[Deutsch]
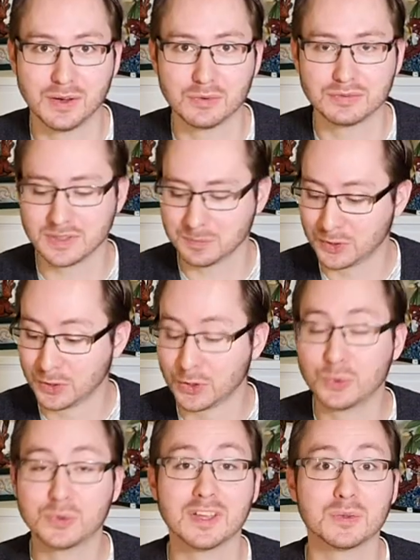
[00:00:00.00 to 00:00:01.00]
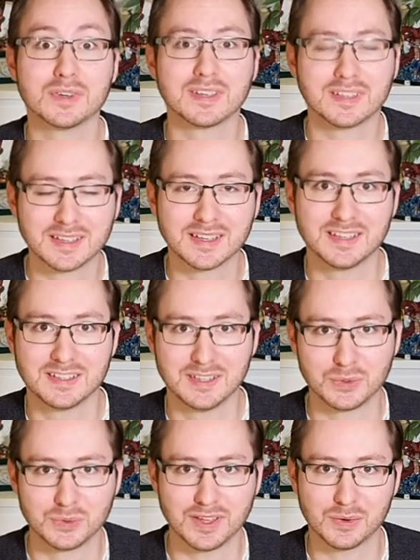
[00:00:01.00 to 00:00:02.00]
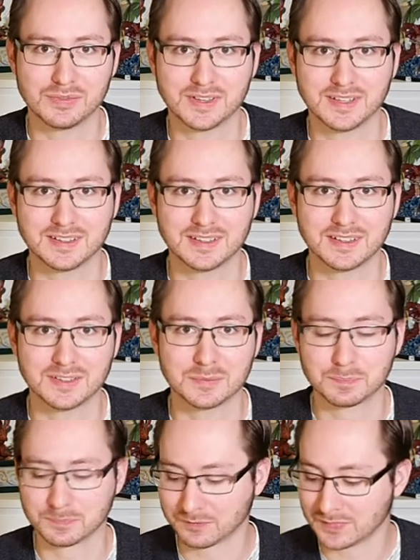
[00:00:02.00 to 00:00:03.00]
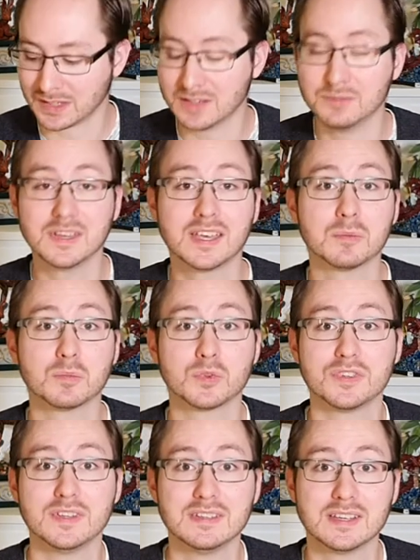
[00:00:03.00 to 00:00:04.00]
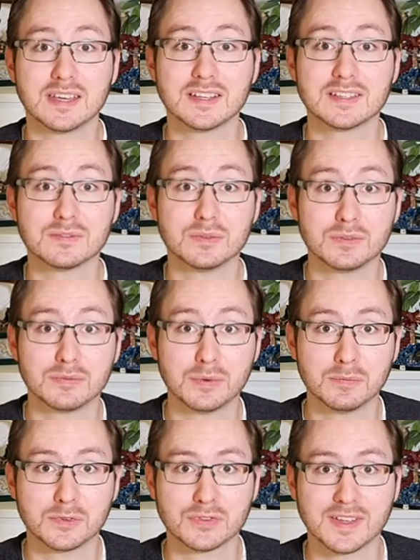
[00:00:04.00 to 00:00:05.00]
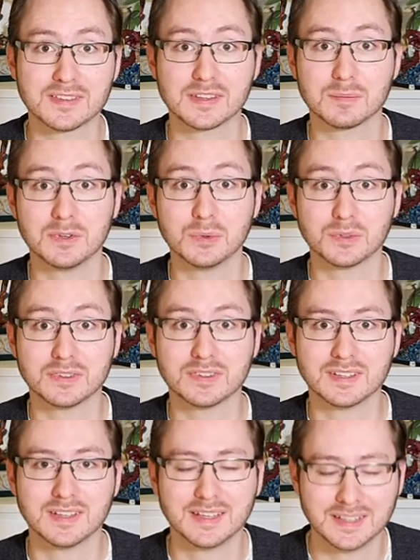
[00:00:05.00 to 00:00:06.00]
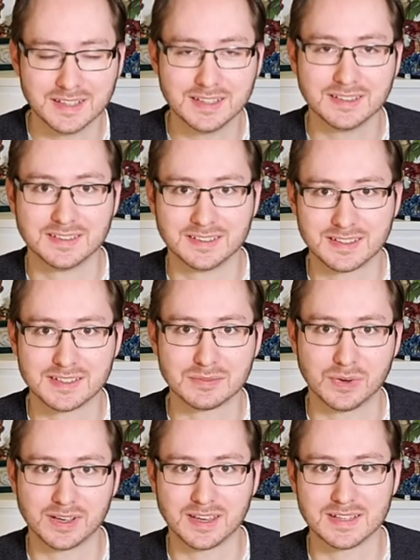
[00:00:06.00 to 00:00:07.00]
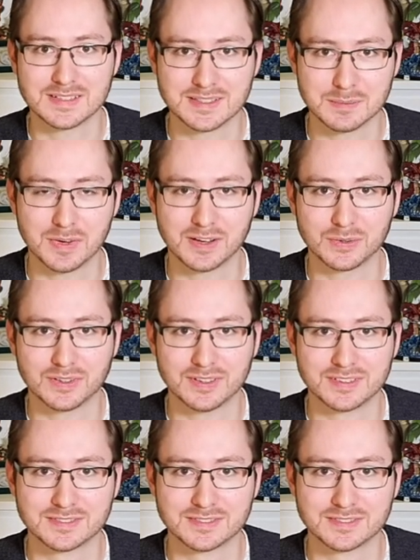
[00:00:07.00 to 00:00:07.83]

aufnimmt und dadurch richtig gut aufgehen kann. Wir geben uns diese jetzt für 25 Minuten in das vorgeheizte Backrohr.